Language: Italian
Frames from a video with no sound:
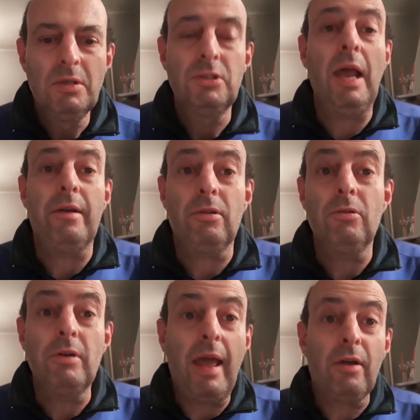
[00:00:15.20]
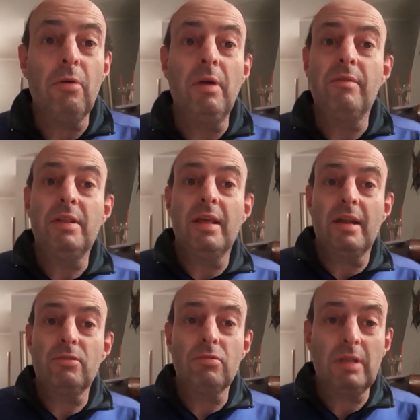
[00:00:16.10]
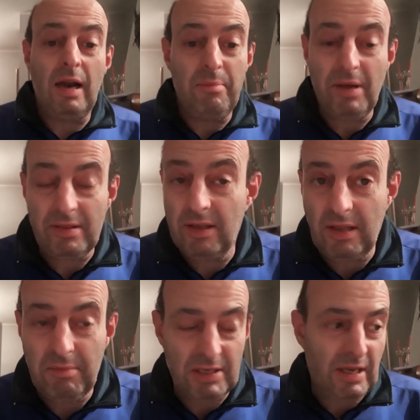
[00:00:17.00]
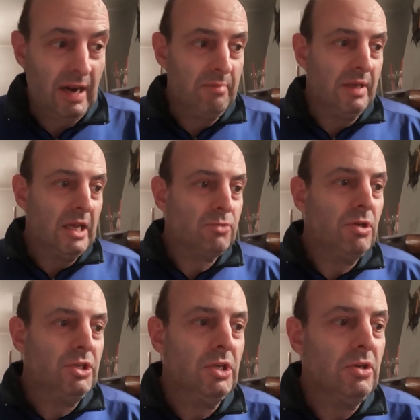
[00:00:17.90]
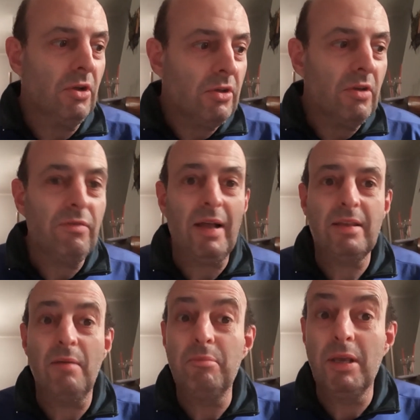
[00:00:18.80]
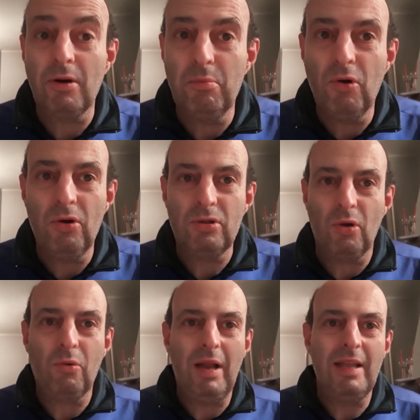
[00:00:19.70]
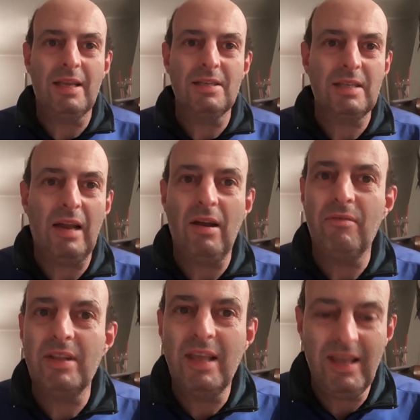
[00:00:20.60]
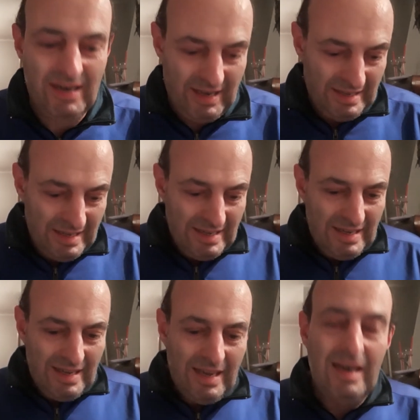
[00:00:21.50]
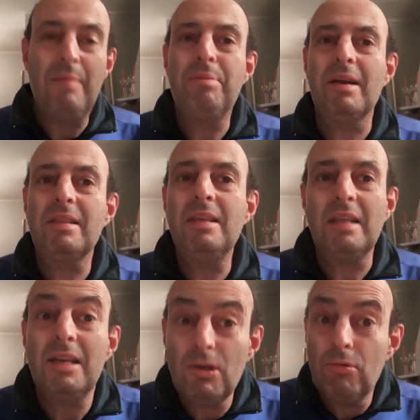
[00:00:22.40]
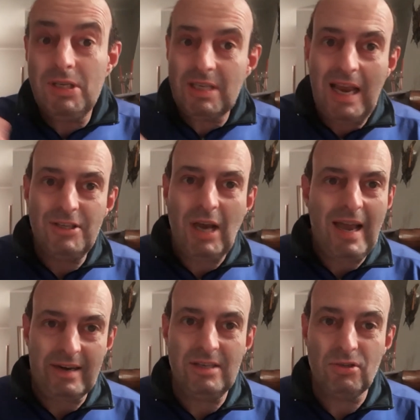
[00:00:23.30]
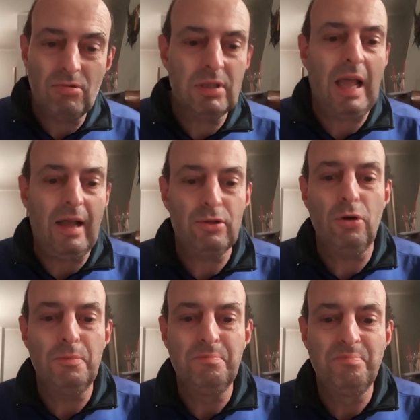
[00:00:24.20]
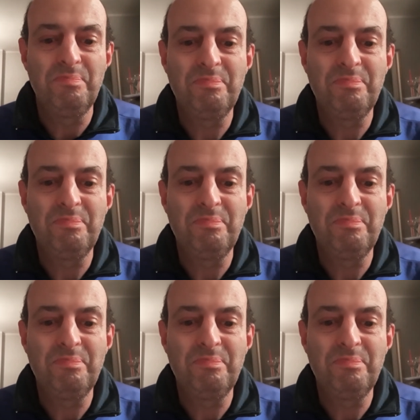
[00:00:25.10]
Certo, non è come vedere tutta la partita, ma sarebbe da suicidio. Io infatti ammiro molto quelli che stanno a vedere le partite di cui sai già il risultato